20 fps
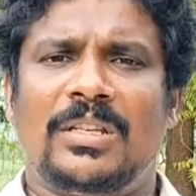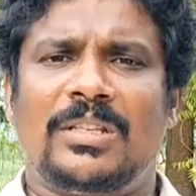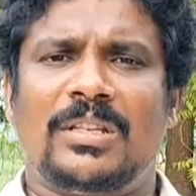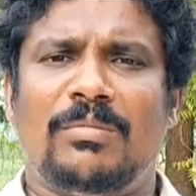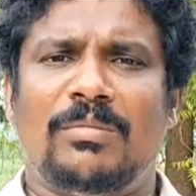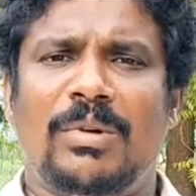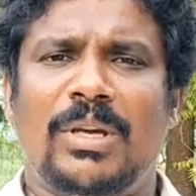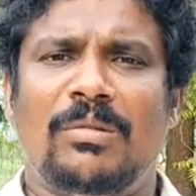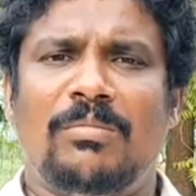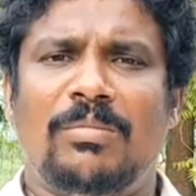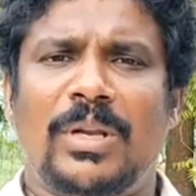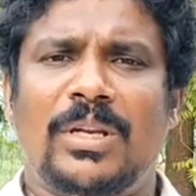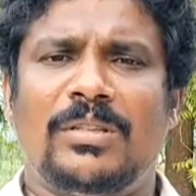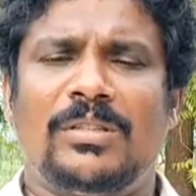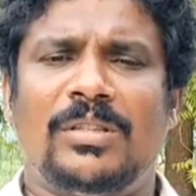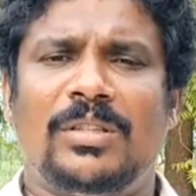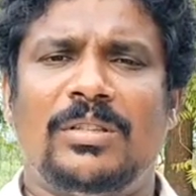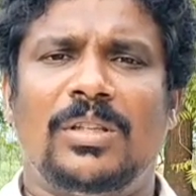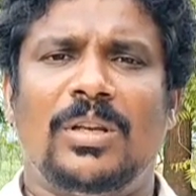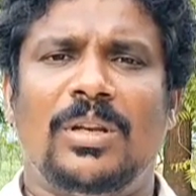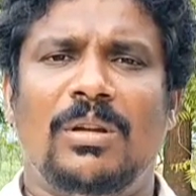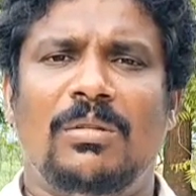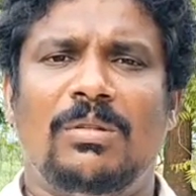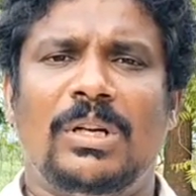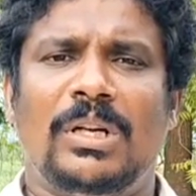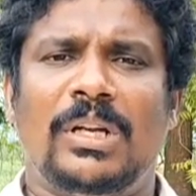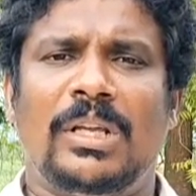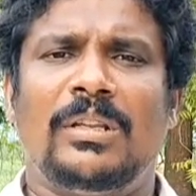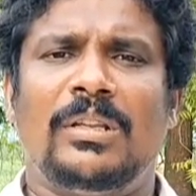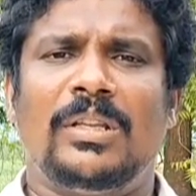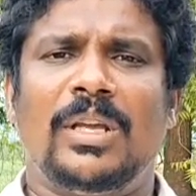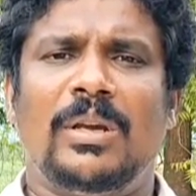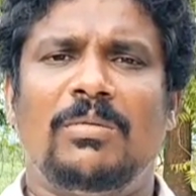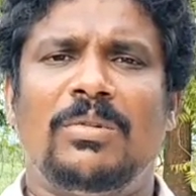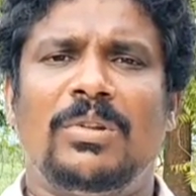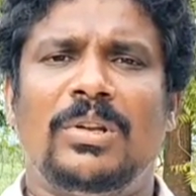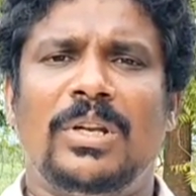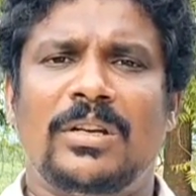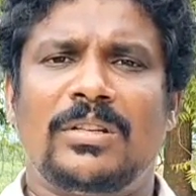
క్లిష్టమైన పరిస్థితుల్లో ఉంటే దేవుడు